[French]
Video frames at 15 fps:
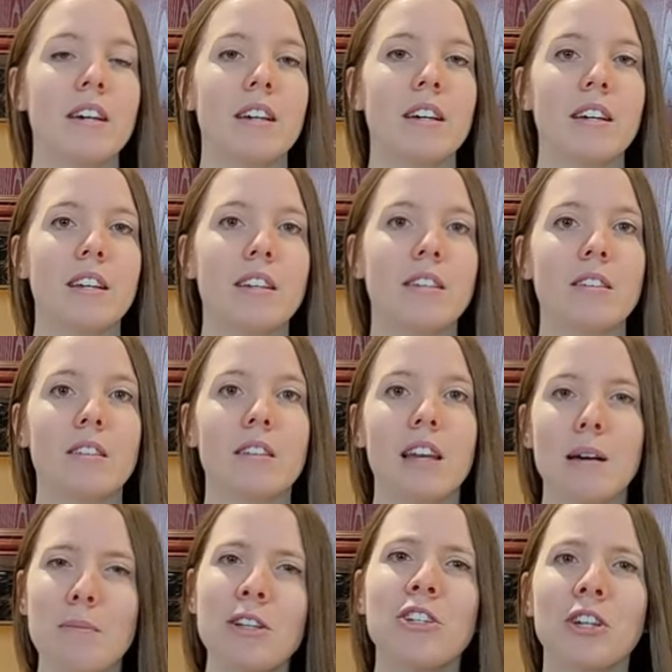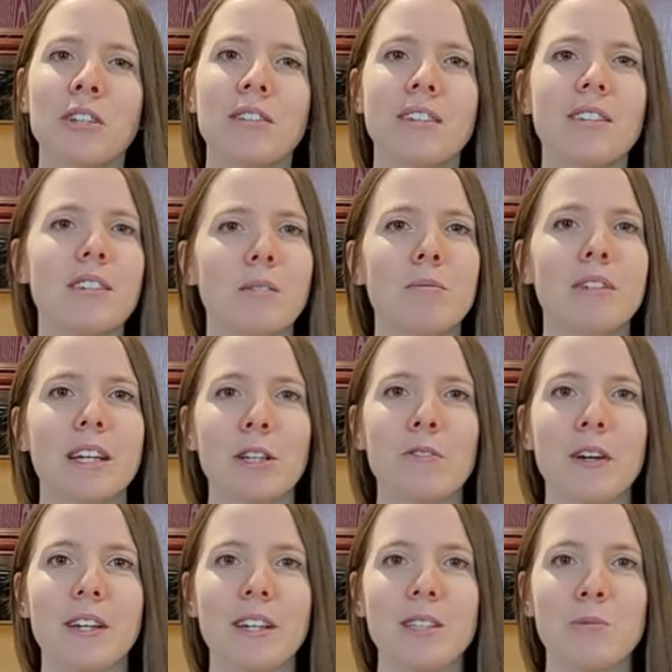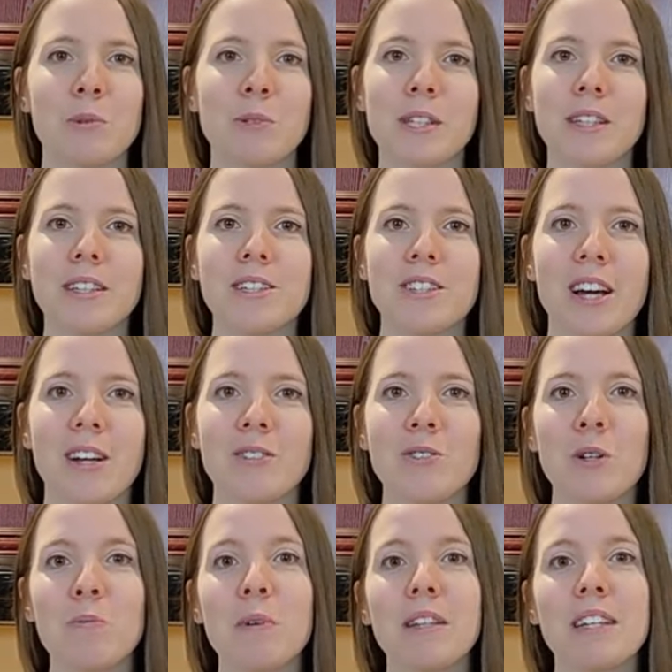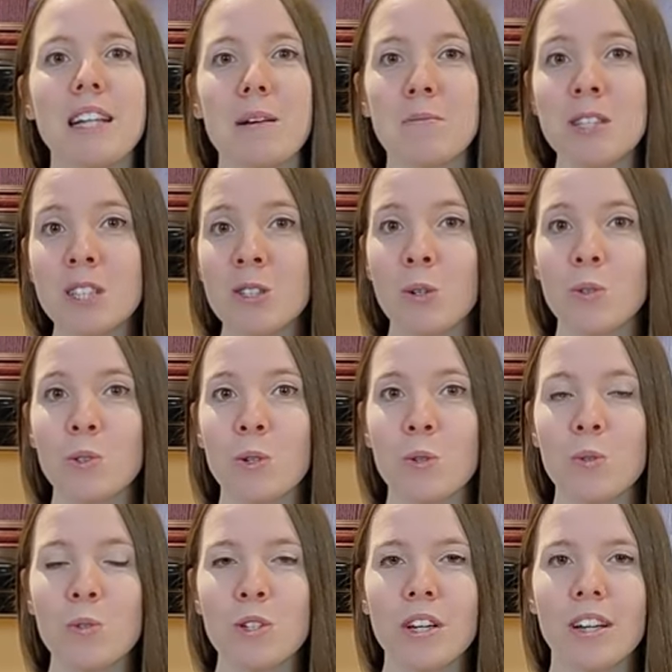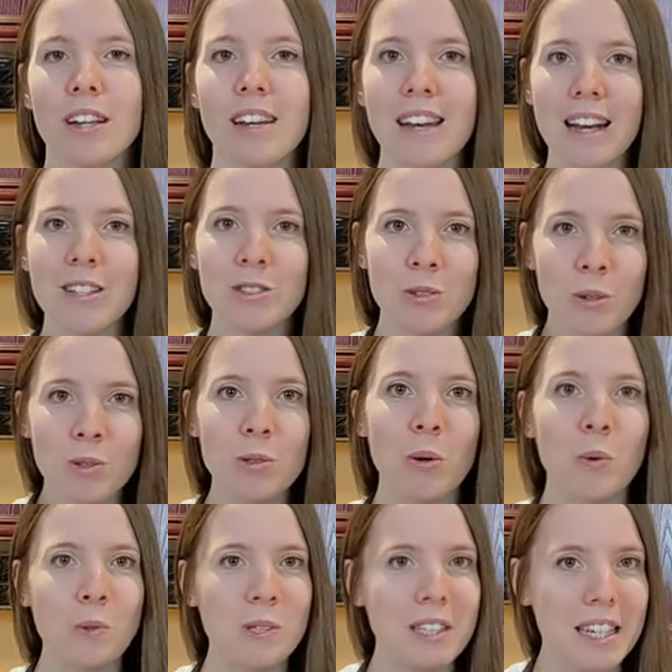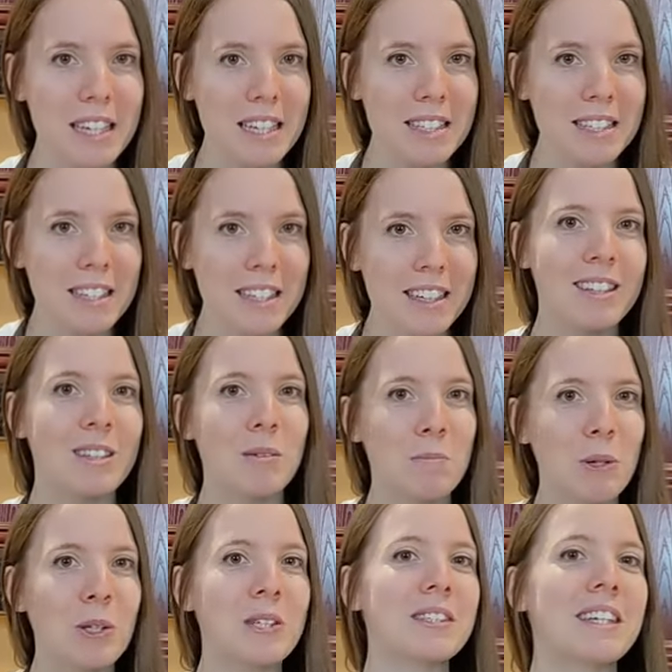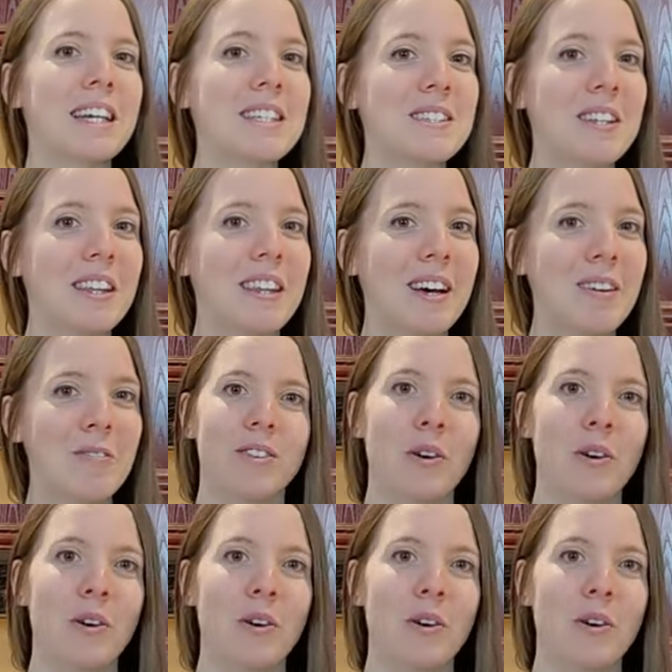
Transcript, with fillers: Et la majorité, comme 95% des gens, nous ont demandé la petite sauce rouge, la sauce aux cerises, qui n'a pas de cerises dedans.